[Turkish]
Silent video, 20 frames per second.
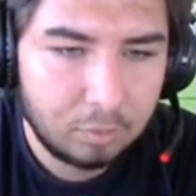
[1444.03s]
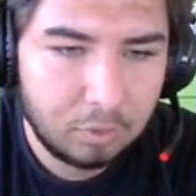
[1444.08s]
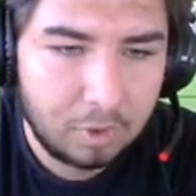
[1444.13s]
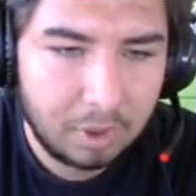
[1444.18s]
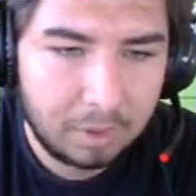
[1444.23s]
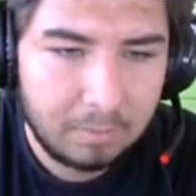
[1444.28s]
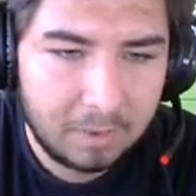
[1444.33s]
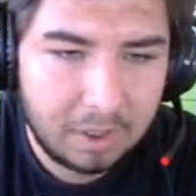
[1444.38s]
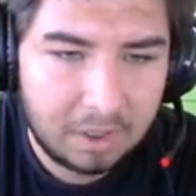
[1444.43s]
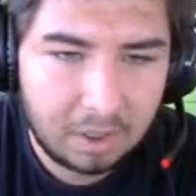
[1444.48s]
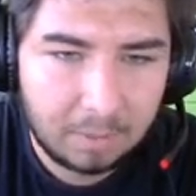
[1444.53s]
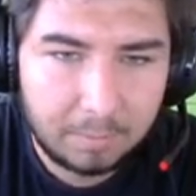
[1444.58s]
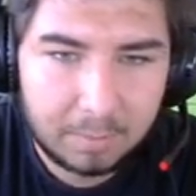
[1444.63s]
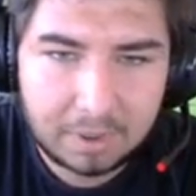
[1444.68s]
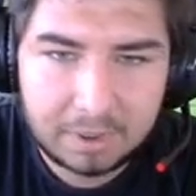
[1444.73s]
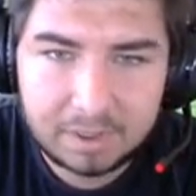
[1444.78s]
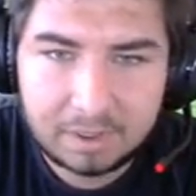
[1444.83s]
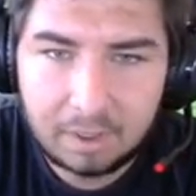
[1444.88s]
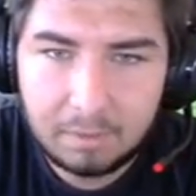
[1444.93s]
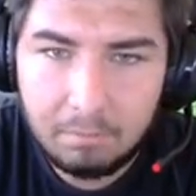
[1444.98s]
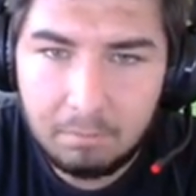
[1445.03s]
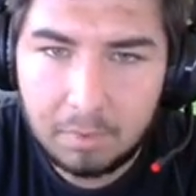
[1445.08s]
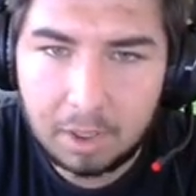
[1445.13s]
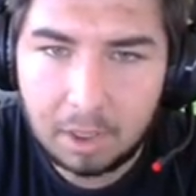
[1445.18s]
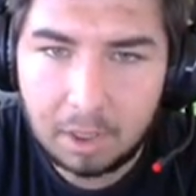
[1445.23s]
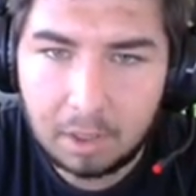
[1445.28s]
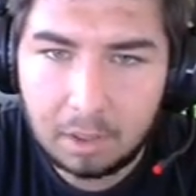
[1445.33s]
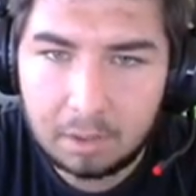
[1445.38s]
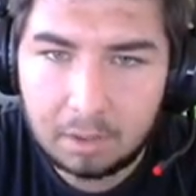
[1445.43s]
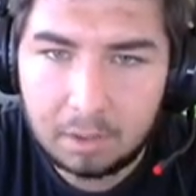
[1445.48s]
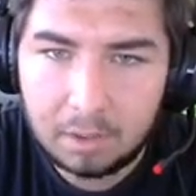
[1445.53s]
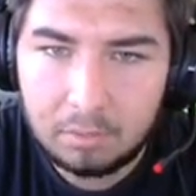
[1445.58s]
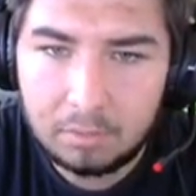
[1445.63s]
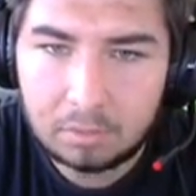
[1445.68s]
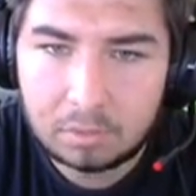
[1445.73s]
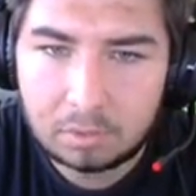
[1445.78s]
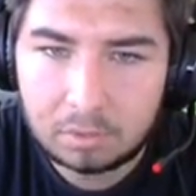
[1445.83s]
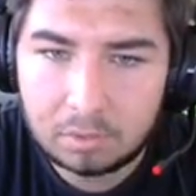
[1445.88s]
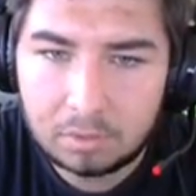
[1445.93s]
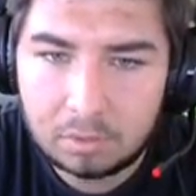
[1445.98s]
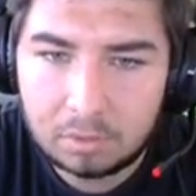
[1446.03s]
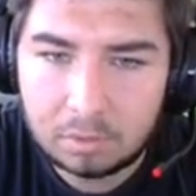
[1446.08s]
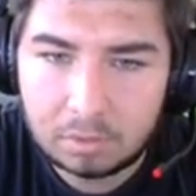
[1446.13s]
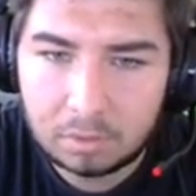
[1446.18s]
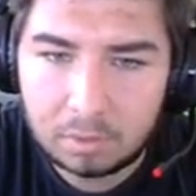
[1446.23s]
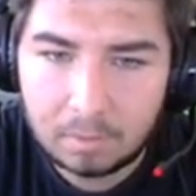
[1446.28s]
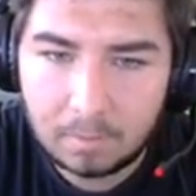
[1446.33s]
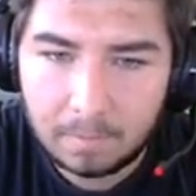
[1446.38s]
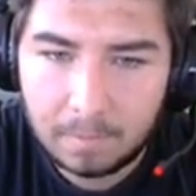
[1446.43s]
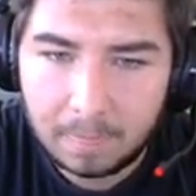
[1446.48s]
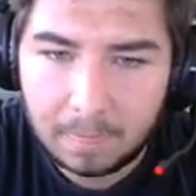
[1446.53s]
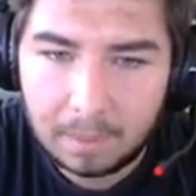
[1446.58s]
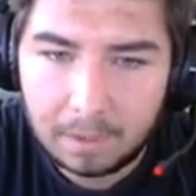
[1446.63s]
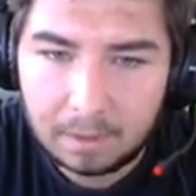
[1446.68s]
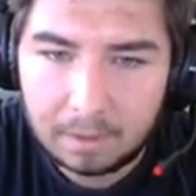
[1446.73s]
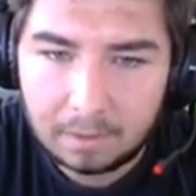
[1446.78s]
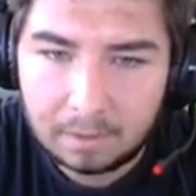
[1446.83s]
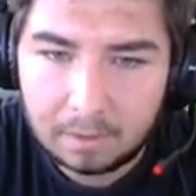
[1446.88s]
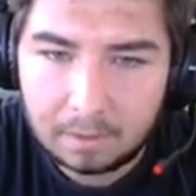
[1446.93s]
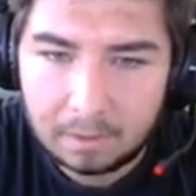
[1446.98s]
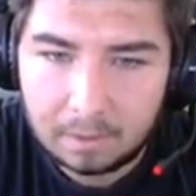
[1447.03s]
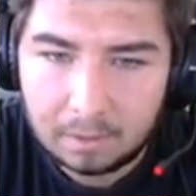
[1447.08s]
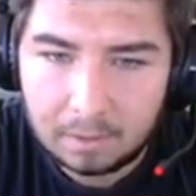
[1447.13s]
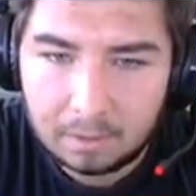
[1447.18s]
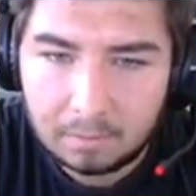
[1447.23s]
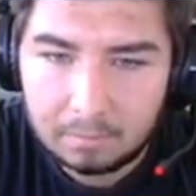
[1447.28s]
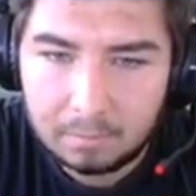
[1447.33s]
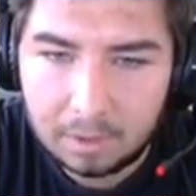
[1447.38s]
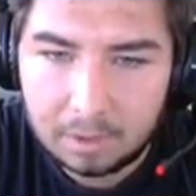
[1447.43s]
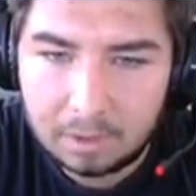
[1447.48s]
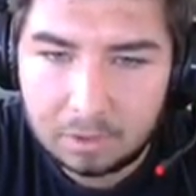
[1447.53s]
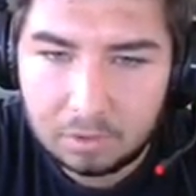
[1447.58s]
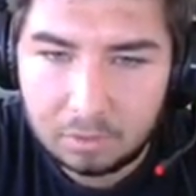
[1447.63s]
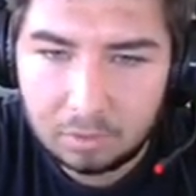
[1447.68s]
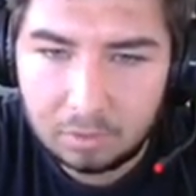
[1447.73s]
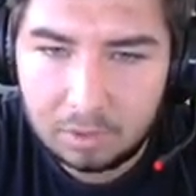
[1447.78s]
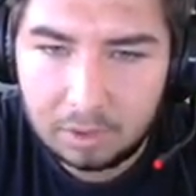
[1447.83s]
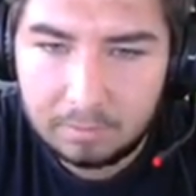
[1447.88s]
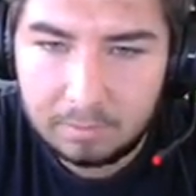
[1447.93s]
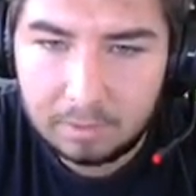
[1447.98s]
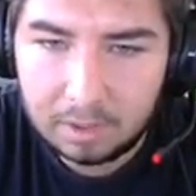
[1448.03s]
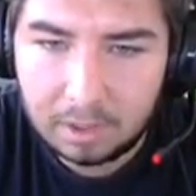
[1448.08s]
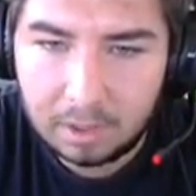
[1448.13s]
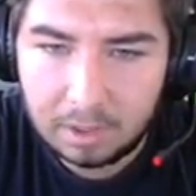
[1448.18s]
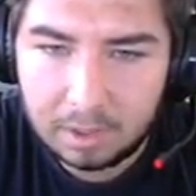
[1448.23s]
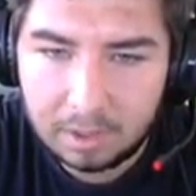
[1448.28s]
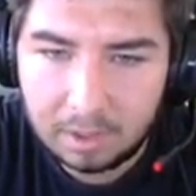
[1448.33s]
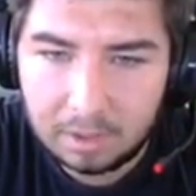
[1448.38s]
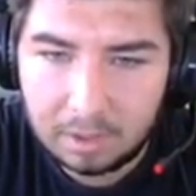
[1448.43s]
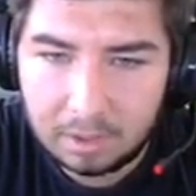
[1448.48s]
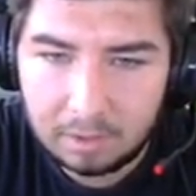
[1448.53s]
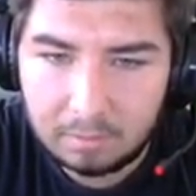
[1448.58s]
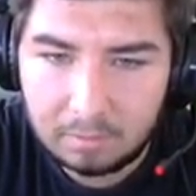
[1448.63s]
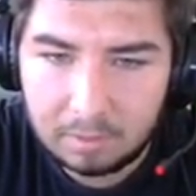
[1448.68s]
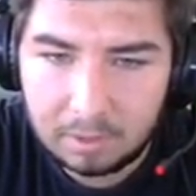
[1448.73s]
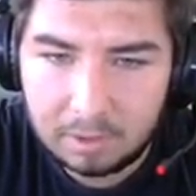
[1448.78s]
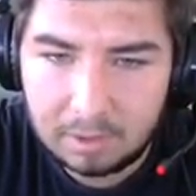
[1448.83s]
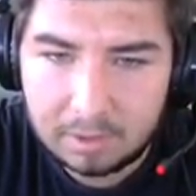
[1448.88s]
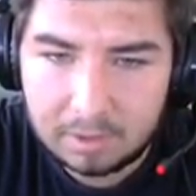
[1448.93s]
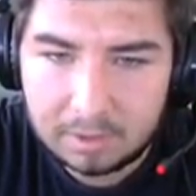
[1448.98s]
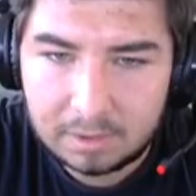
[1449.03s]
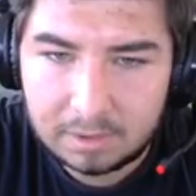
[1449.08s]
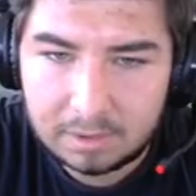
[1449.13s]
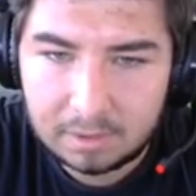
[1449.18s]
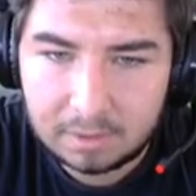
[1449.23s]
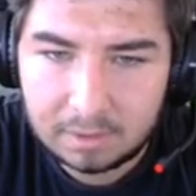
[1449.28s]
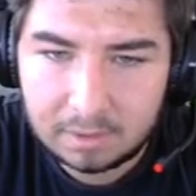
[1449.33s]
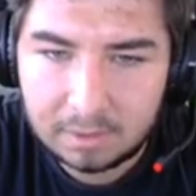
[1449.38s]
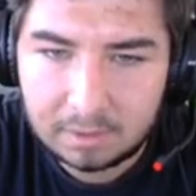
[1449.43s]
üremeyi kapatsam mı ya? Ne diyorsunuz? Bence öyle bir karar almalıyız.